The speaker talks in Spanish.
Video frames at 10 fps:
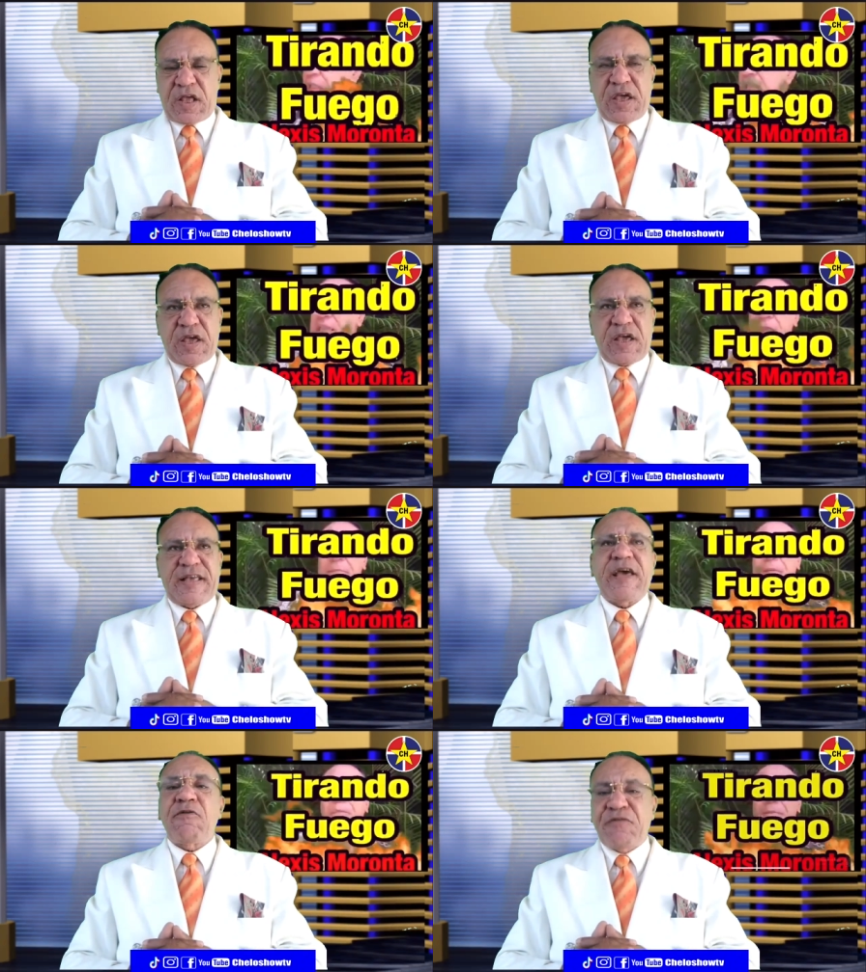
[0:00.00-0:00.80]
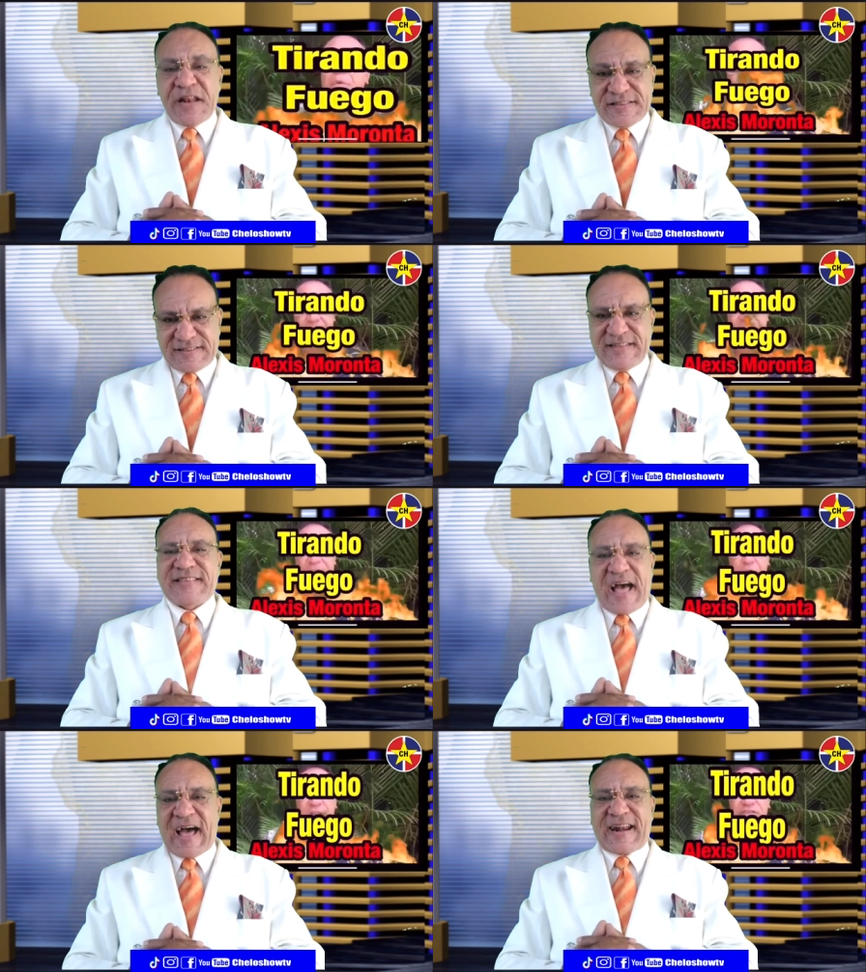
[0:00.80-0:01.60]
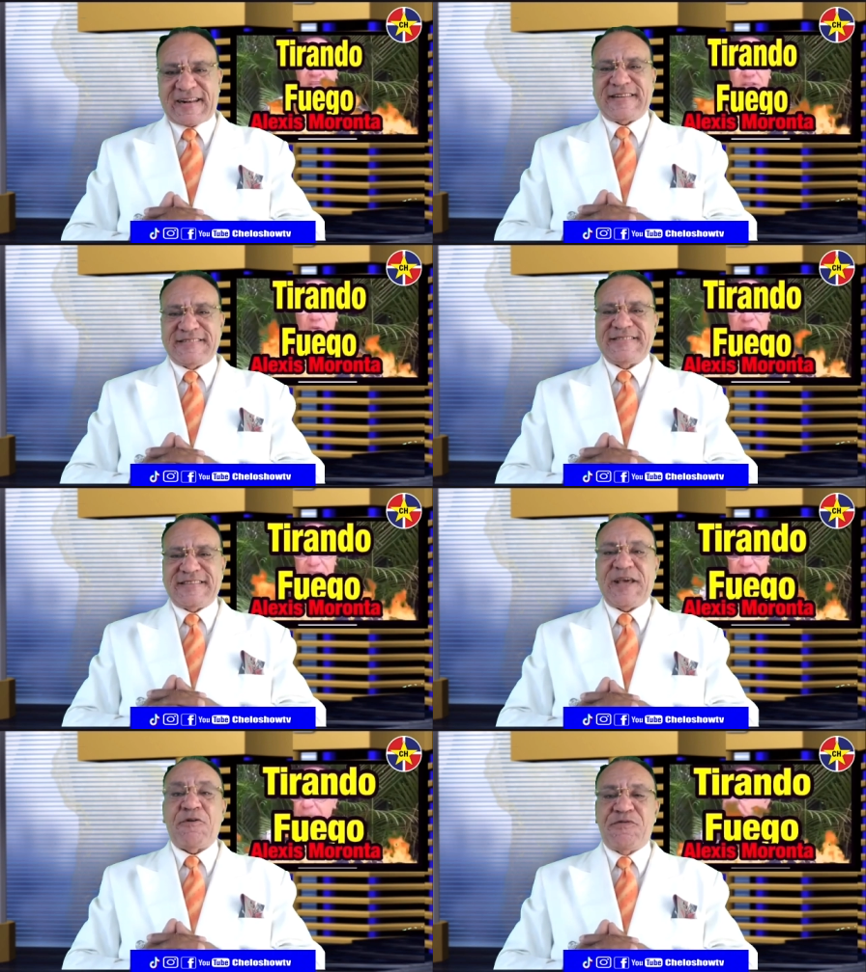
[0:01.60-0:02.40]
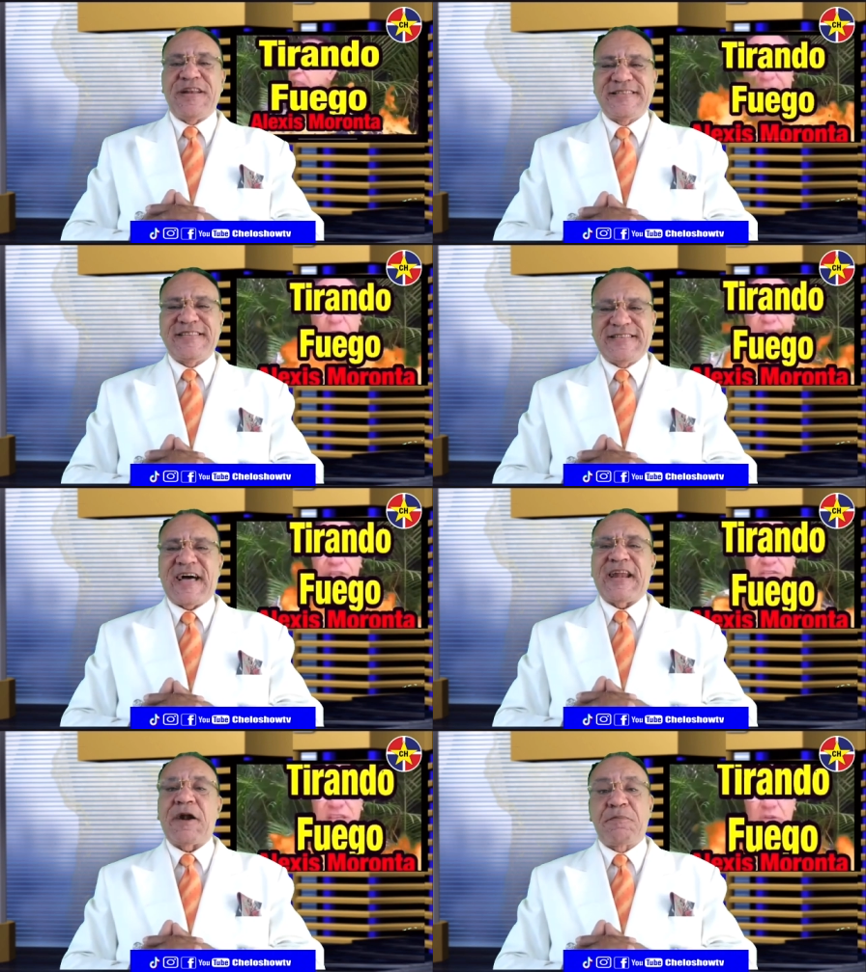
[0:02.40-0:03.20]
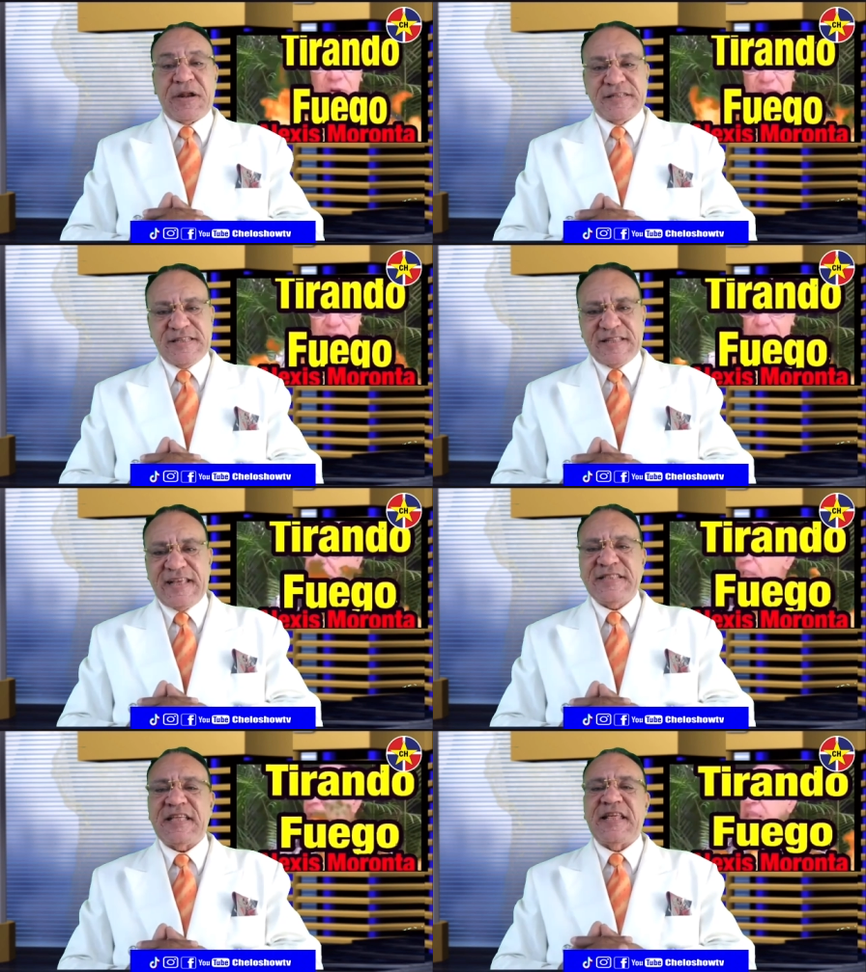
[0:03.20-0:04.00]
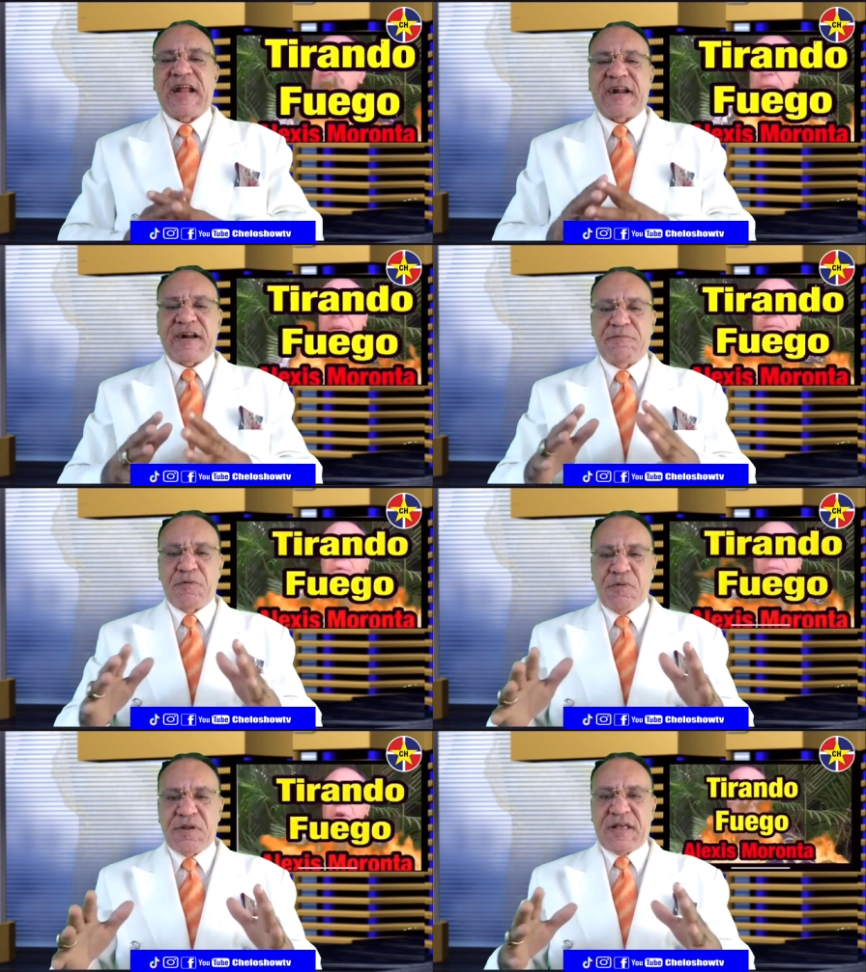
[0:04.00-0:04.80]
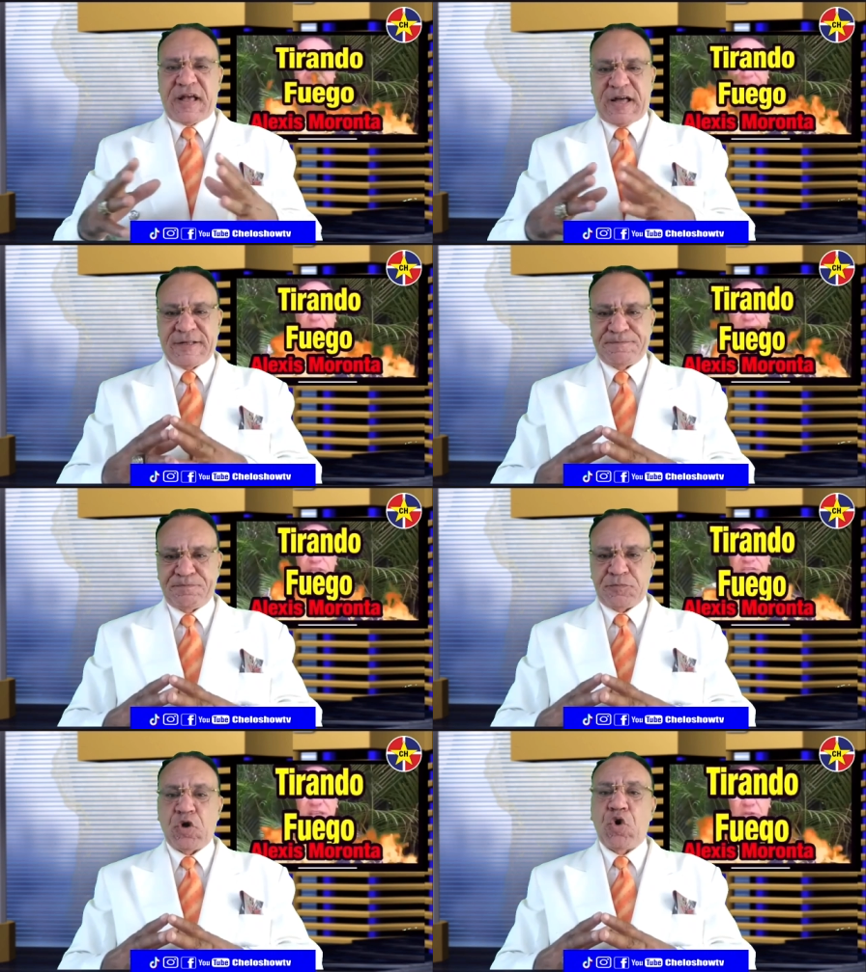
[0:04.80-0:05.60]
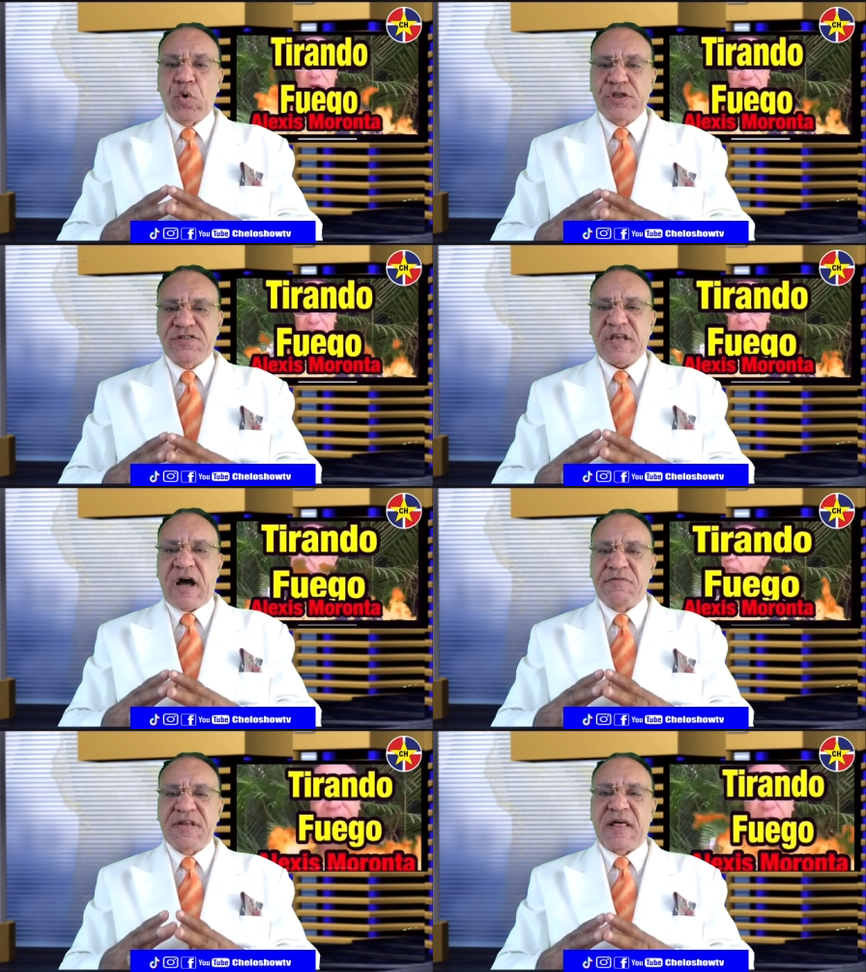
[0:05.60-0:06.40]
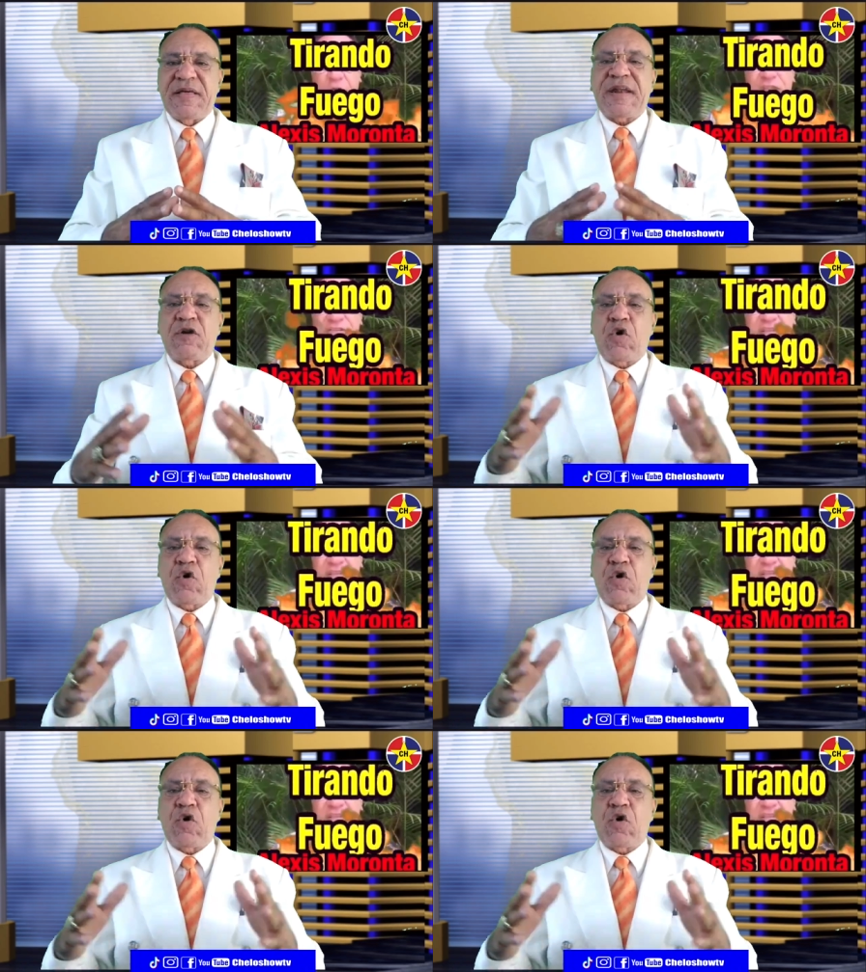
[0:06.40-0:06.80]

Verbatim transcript: eh, quiero felicitar, quiero felicitar al presidente de la República, Luis Abinader